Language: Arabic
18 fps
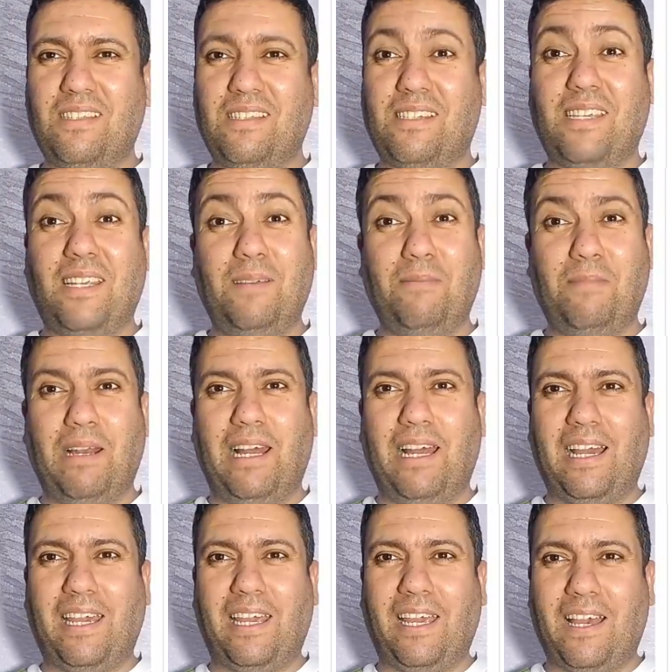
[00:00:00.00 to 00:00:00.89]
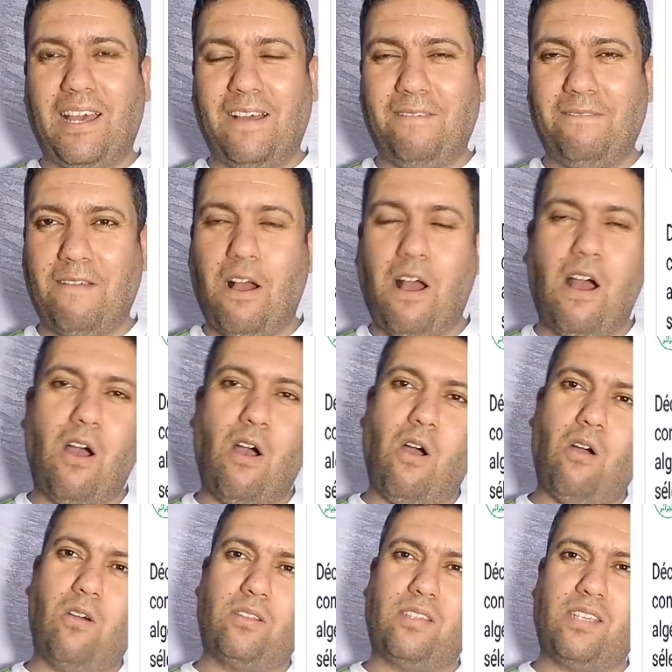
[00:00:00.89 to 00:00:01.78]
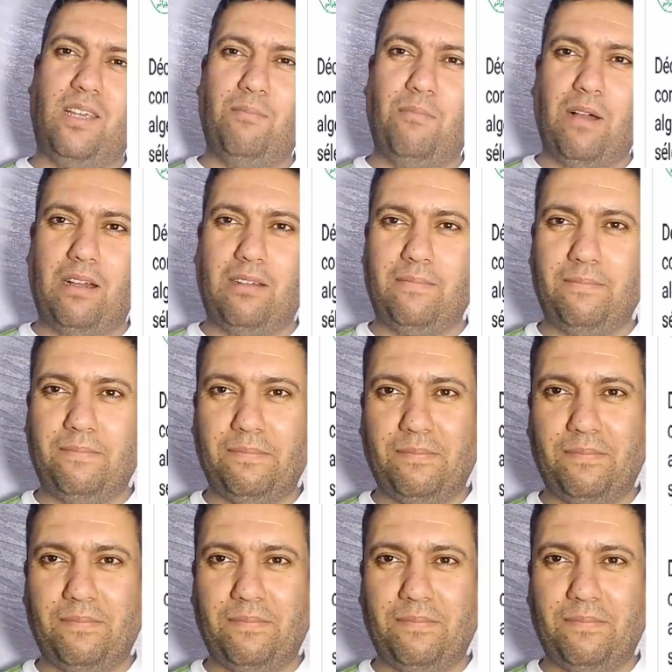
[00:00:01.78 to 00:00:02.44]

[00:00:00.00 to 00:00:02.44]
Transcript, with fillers: صعيبه الحقيقه اه صعيبه